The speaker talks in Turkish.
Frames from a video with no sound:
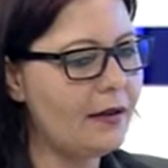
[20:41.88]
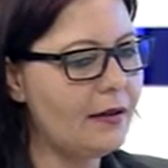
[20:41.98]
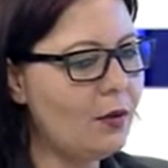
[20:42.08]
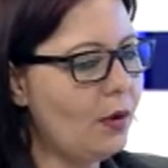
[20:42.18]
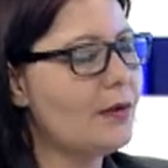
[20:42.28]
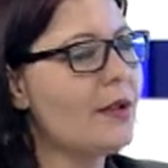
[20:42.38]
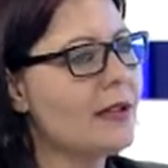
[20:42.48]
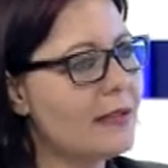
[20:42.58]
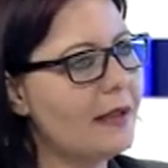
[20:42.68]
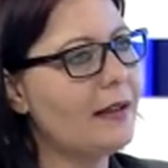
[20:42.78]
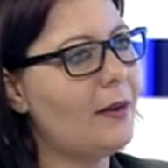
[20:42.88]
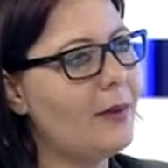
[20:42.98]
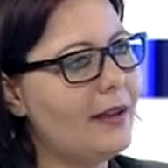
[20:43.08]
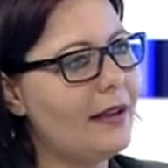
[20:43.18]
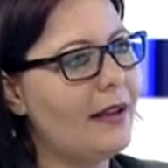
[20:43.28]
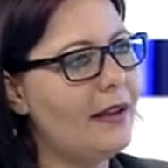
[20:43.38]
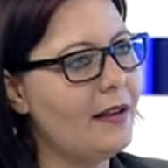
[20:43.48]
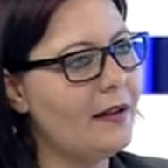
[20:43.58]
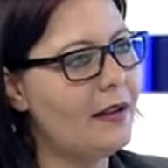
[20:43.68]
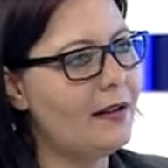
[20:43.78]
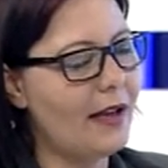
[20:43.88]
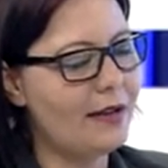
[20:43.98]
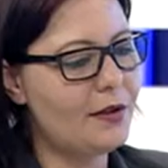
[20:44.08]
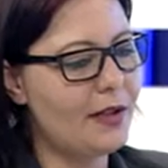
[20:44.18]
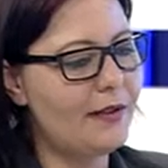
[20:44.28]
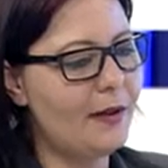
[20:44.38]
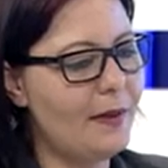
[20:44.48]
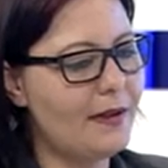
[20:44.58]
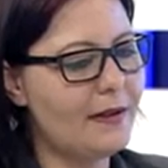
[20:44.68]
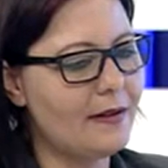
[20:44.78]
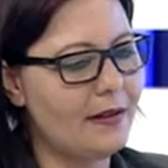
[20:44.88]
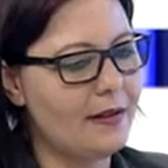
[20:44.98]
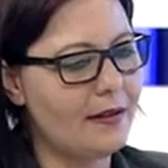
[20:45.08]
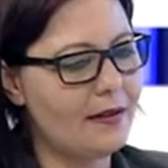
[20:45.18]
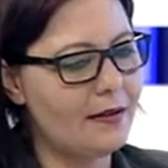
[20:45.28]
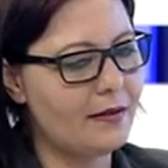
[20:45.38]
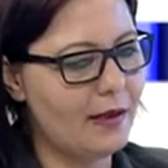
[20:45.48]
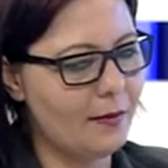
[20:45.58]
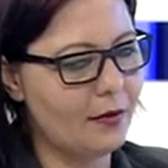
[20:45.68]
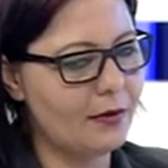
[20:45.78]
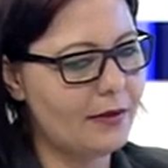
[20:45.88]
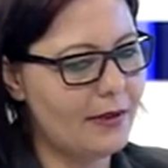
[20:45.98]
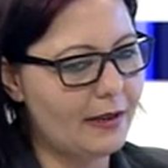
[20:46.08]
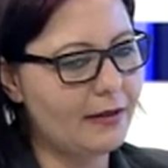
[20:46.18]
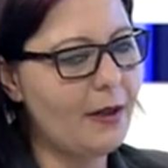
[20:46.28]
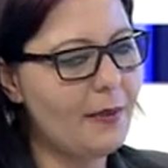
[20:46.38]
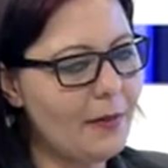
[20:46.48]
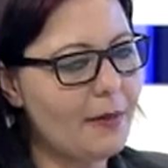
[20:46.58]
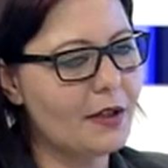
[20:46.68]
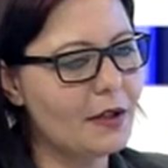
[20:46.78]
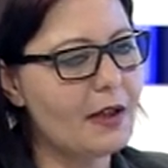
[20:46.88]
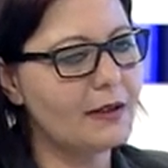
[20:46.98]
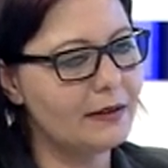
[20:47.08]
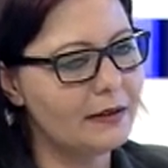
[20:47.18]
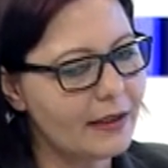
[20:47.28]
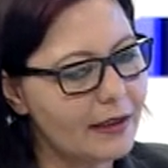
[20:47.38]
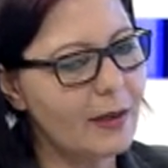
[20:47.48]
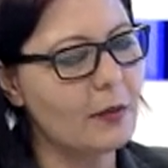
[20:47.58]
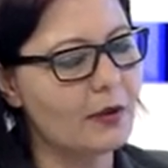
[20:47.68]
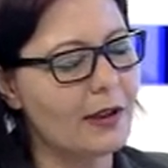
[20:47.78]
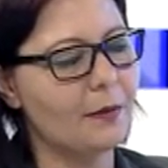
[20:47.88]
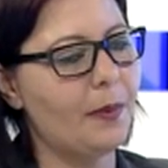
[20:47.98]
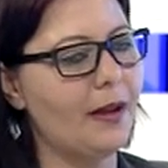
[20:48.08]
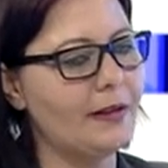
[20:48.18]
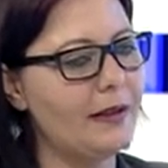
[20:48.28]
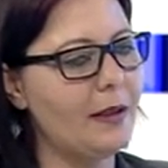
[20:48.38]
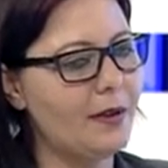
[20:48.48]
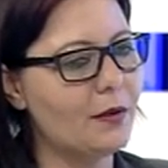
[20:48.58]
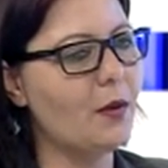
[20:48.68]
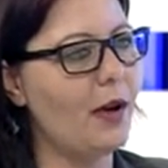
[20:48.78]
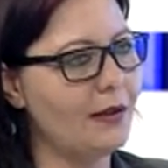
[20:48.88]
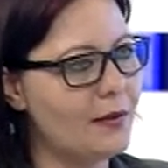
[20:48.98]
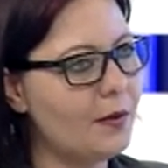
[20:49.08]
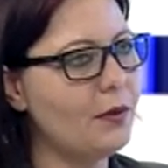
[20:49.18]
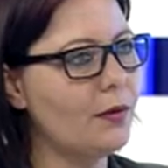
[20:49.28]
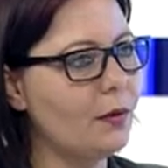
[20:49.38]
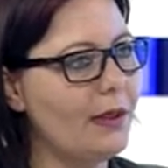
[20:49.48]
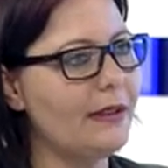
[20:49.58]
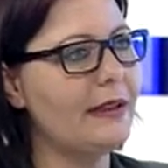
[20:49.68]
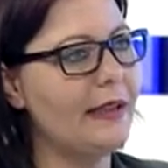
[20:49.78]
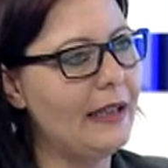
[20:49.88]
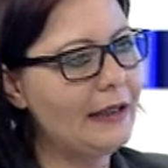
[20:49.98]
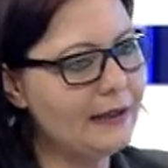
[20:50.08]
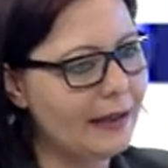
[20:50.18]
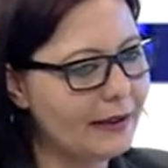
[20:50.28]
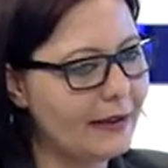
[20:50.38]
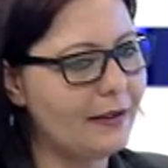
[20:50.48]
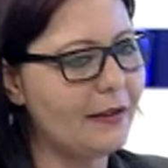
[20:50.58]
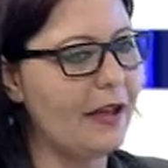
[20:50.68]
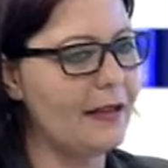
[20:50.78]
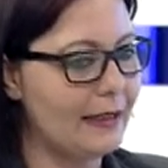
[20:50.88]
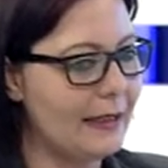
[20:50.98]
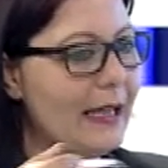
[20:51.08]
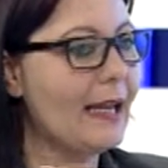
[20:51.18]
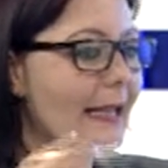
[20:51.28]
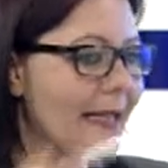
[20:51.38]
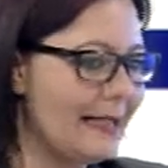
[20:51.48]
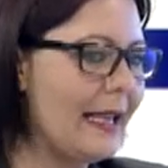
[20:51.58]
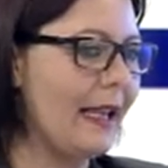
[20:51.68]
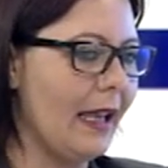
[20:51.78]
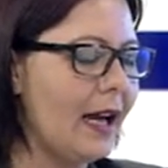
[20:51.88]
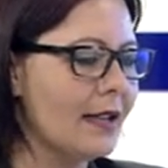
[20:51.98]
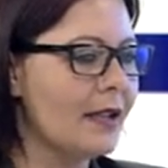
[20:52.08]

ne olacak Serdar Bey'le e, yani CTP e, Demok Serdar Bey'in başkanlığındaki Demokrat Parti ile bir koalisyon hükümetine yeniden gider gider ise eğer